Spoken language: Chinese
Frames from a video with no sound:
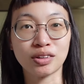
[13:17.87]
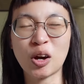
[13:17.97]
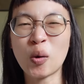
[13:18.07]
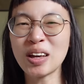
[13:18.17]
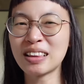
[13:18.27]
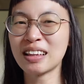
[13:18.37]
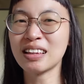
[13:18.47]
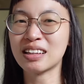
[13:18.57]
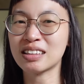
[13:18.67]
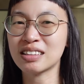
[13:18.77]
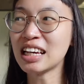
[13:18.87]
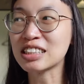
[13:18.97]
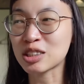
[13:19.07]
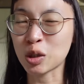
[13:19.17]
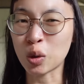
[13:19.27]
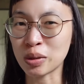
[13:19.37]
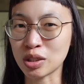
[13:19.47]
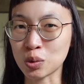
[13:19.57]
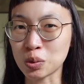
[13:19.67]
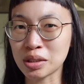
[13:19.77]
有一点点硬着头皮
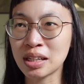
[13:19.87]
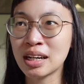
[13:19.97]
读的，